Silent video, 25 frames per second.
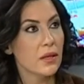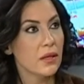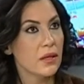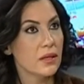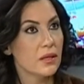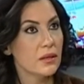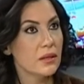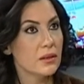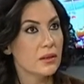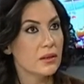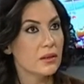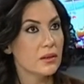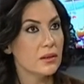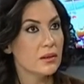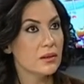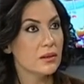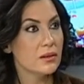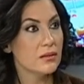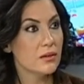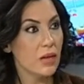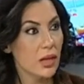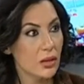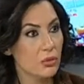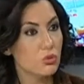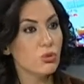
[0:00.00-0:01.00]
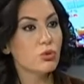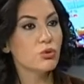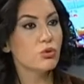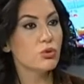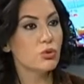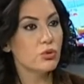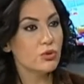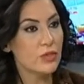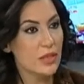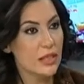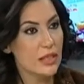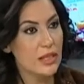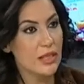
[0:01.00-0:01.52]
e,
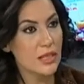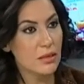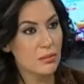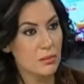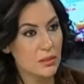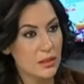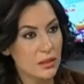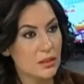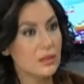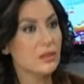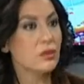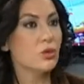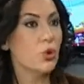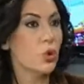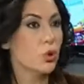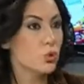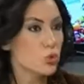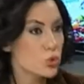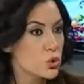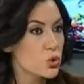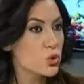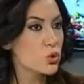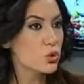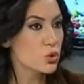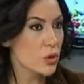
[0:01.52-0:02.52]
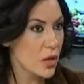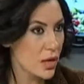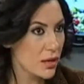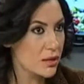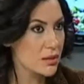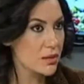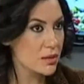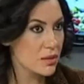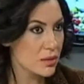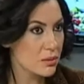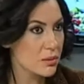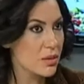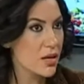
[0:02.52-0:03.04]
radyoloğun deneyiminin konuştuğunu
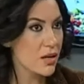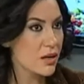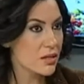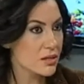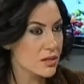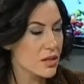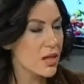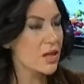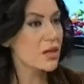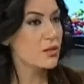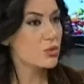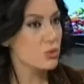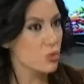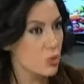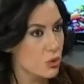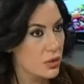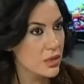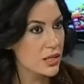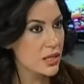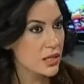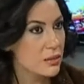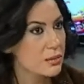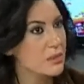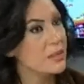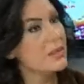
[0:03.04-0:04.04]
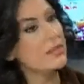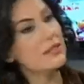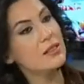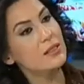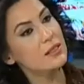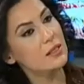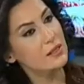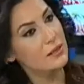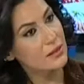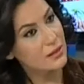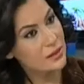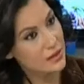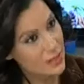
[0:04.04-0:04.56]
aslında biraz daha söyleyebiliriz.
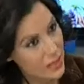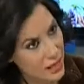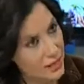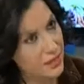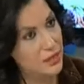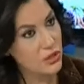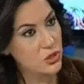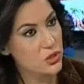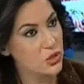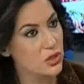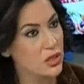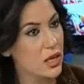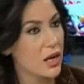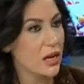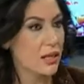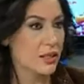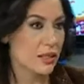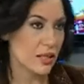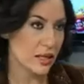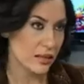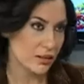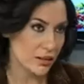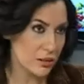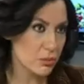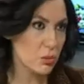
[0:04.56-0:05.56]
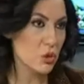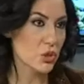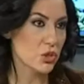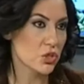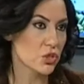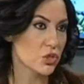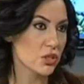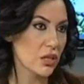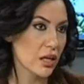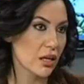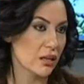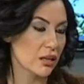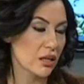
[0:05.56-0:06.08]
Diğer açılardan da bu
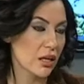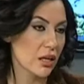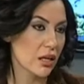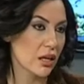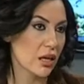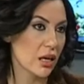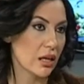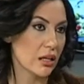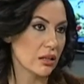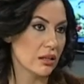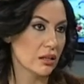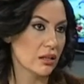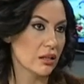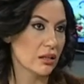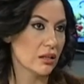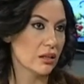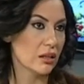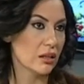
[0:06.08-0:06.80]
açıdan da herhalde.